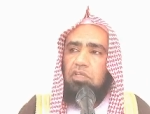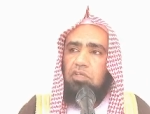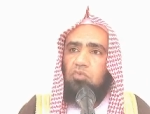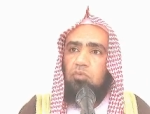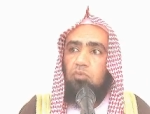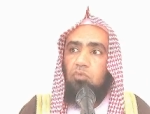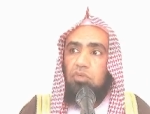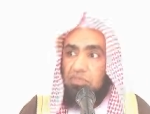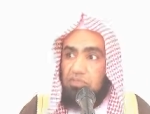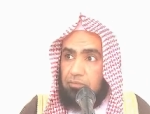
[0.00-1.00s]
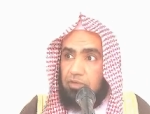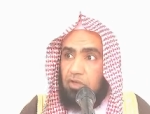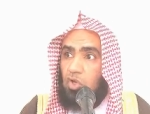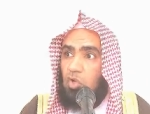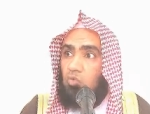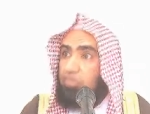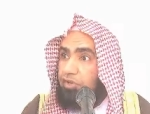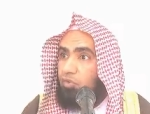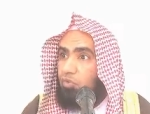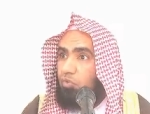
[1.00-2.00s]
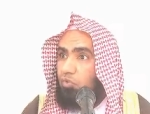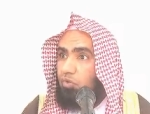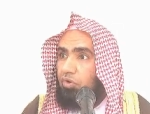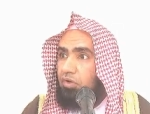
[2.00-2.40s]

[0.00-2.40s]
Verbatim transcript: ليتوبوا انتبه وظنوا